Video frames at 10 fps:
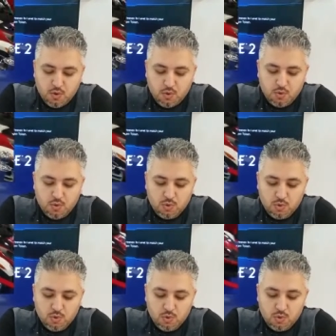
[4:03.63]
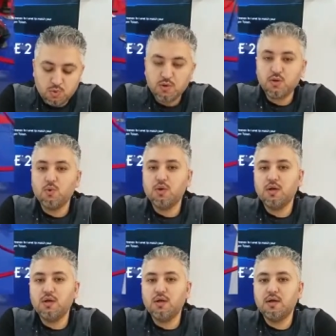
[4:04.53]
وال
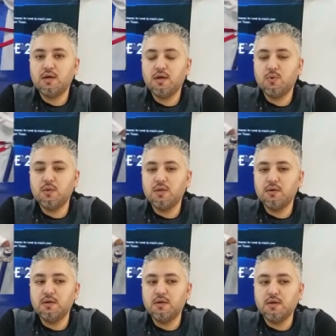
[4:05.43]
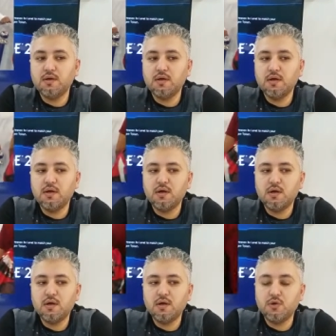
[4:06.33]
وال
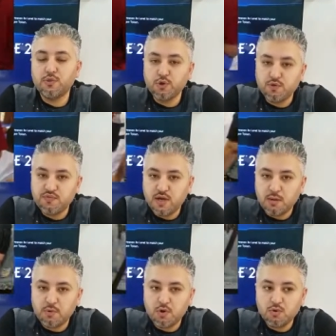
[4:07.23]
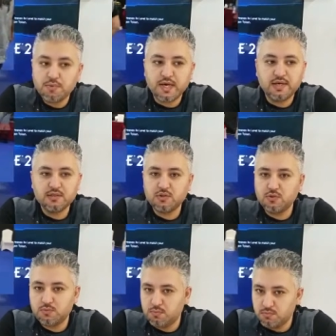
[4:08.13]
والضيوف اللي جابوهم كان
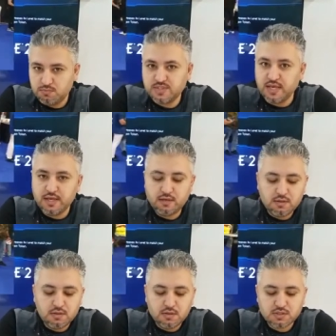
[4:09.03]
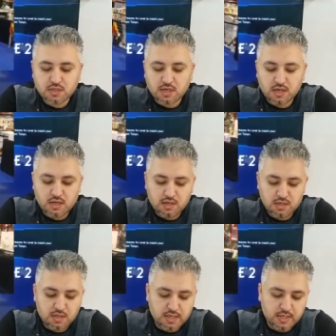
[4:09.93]
عددهم زين
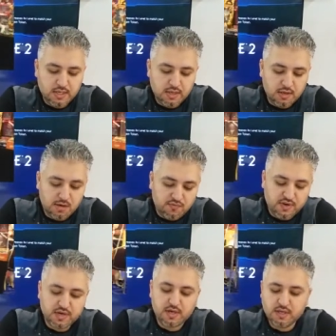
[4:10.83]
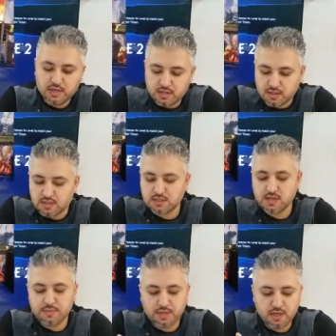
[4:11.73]
صراحة يعني الفنانين
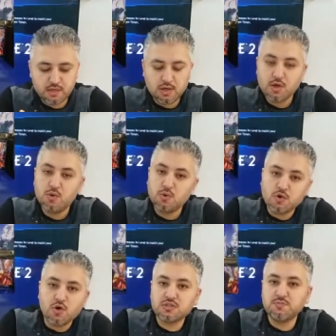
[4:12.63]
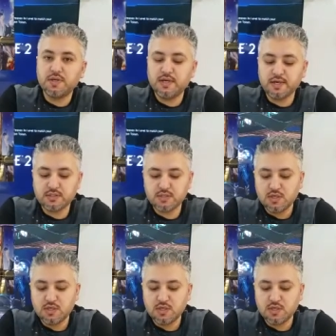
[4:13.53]
الرسامين والكوست بلايرز